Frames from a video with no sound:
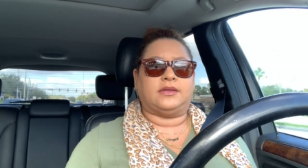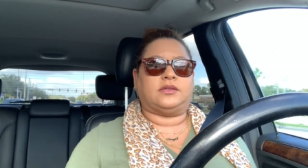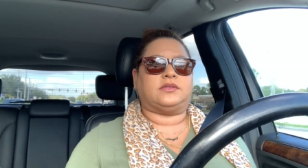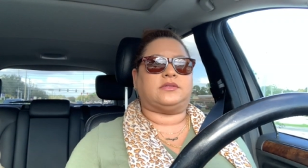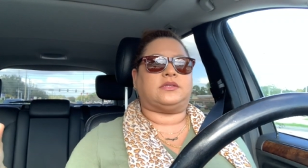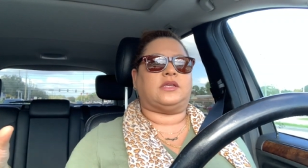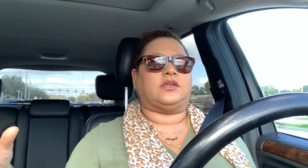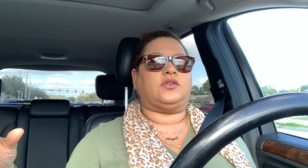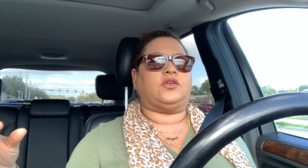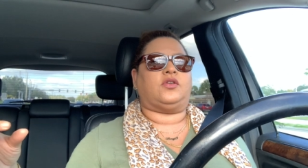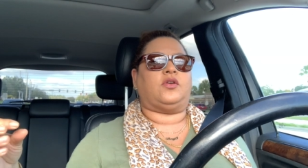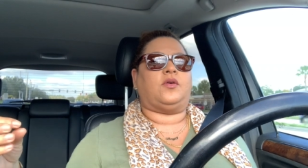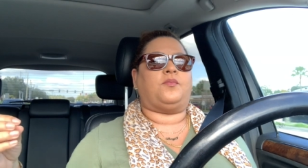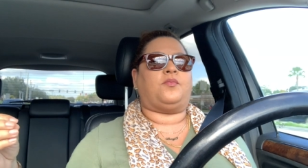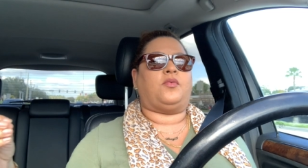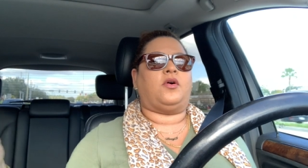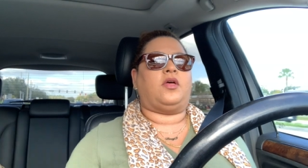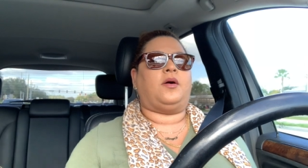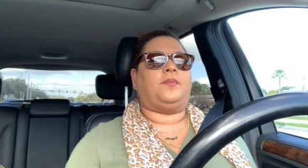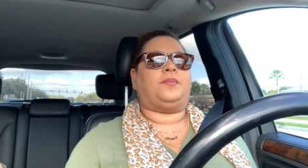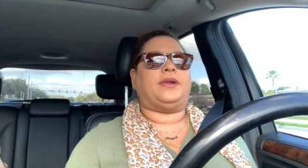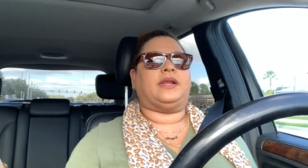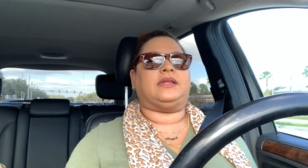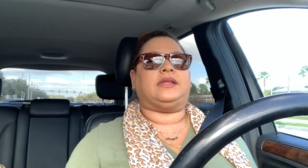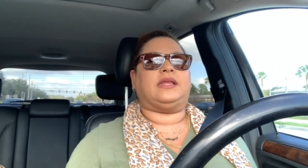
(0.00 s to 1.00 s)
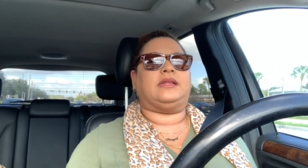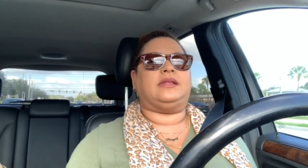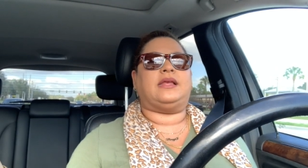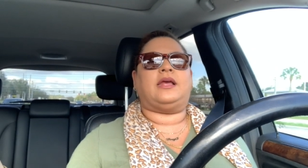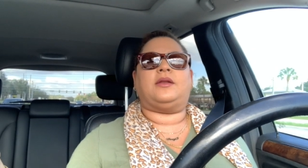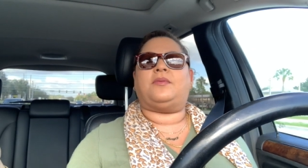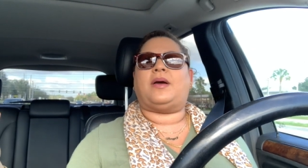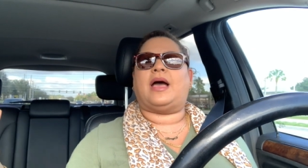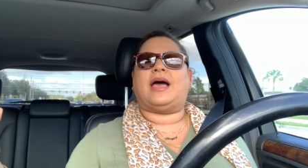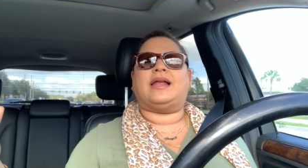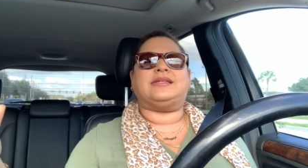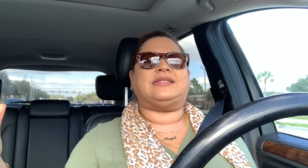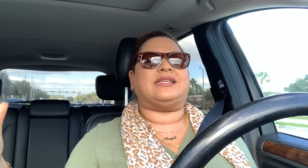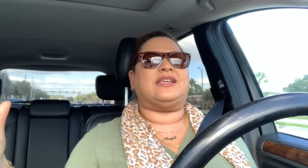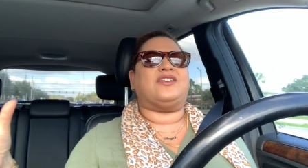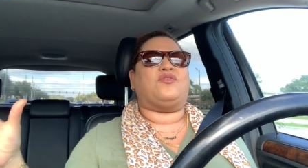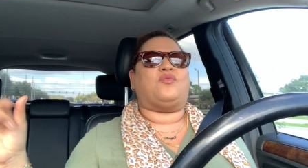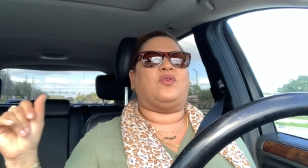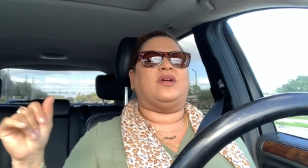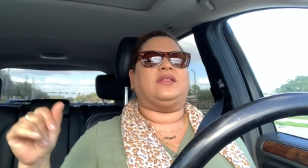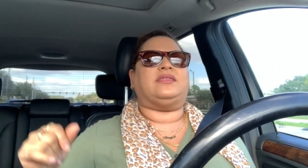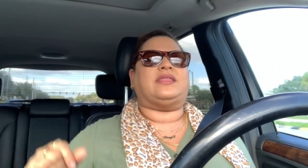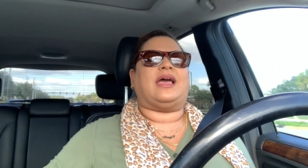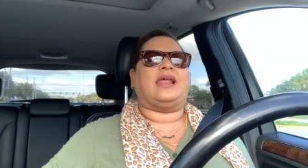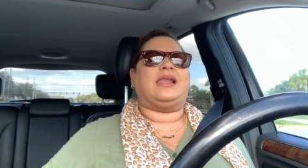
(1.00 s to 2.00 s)
Entonces yo no puedo pretender bajar
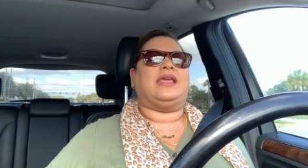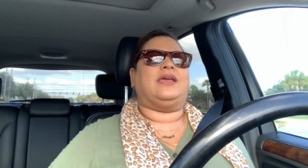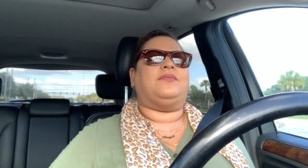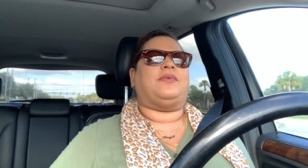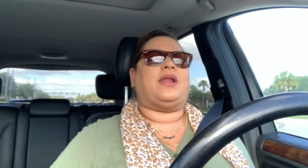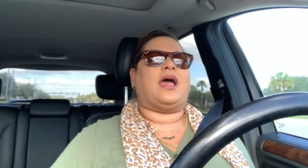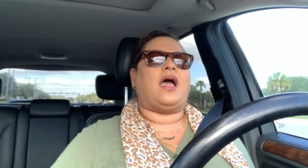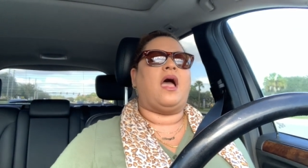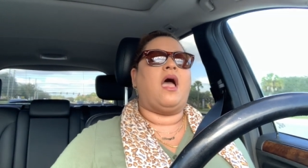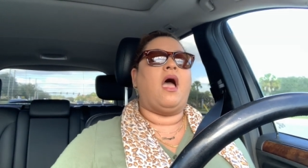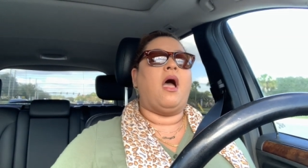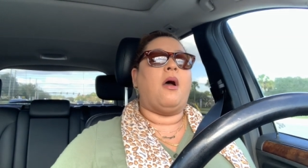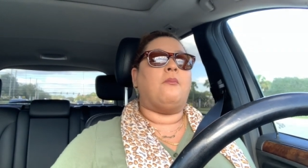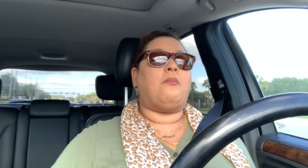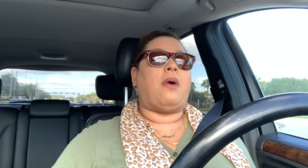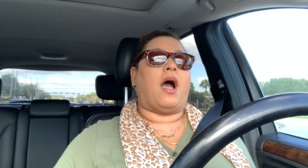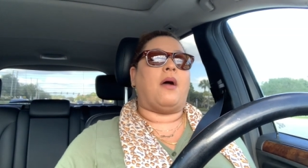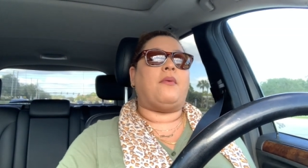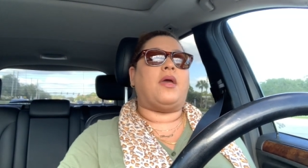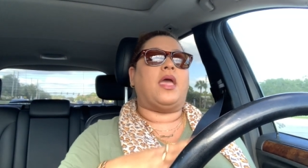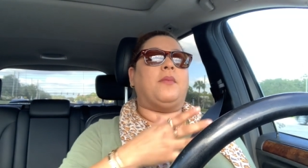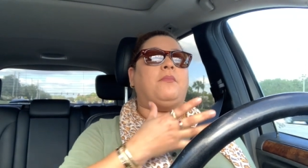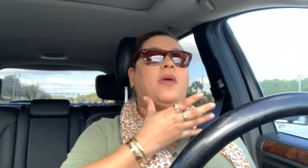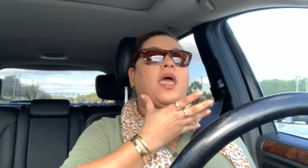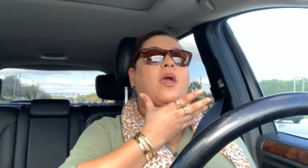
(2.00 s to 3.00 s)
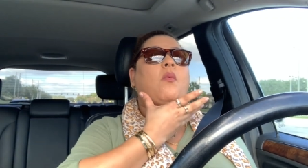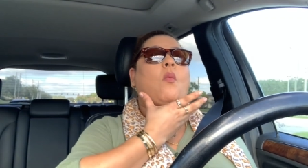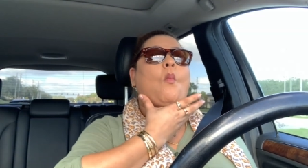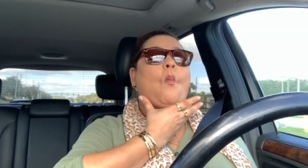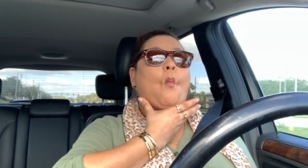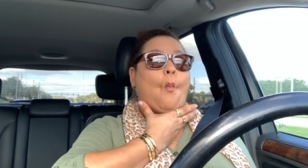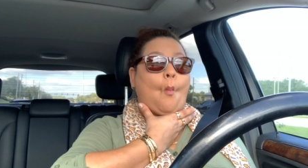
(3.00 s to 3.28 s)
50 libras para verme